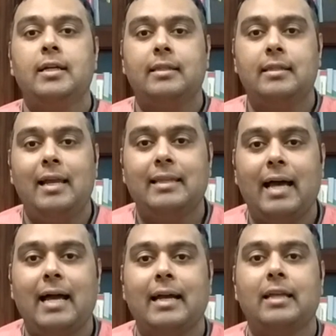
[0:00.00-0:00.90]
تالت
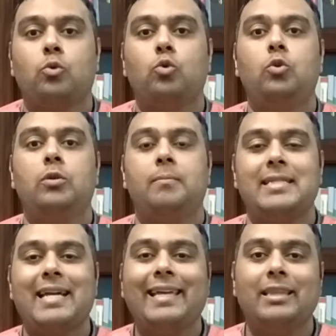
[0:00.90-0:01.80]
حاجة تكون
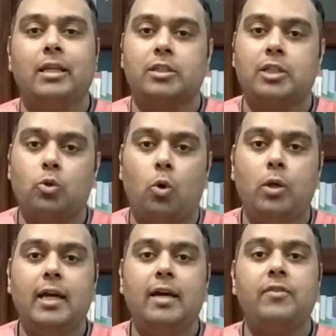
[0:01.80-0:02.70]
مسجل دراسات
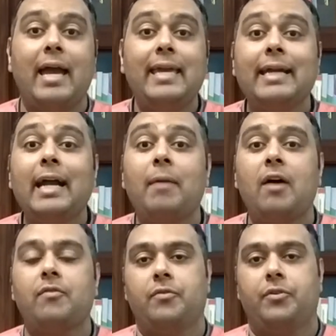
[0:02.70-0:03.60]
عليا في أي
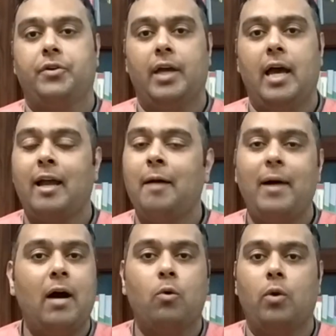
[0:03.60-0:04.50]
جامعة في أفريقيا
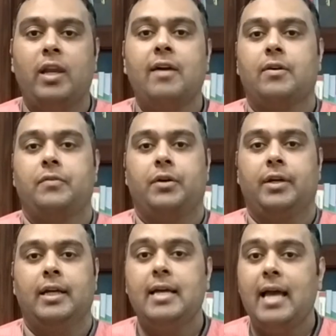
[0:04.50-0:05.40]
جامعة أو كلية في
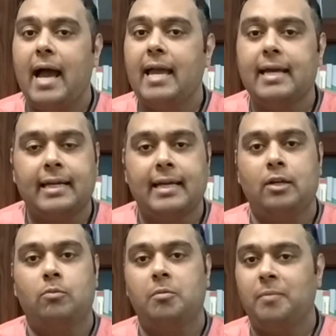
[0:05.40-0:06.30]
أفريقيا أيا كان
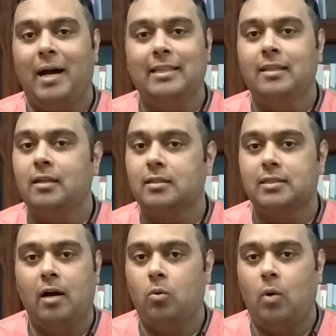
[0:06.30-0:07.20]
هما مش محددين خاص
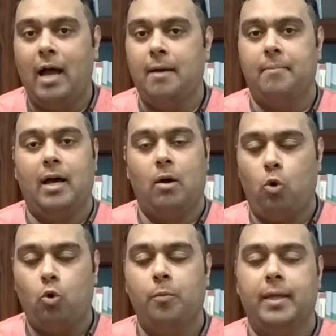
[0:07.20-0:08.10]
أو عام أو
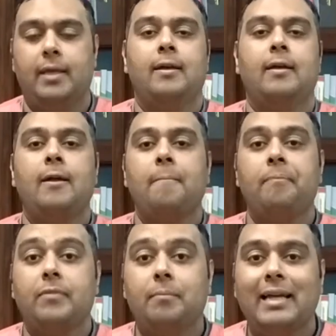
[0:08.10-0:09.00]
حكومي
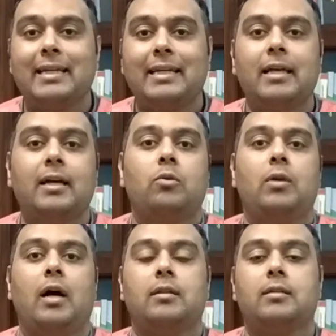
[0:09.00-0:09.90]
بعد كده يكون
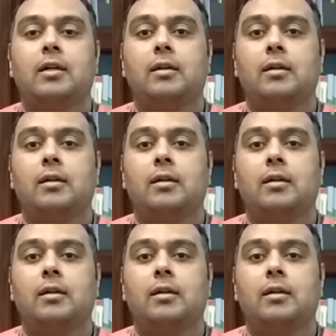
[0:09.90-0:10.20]
حضرتك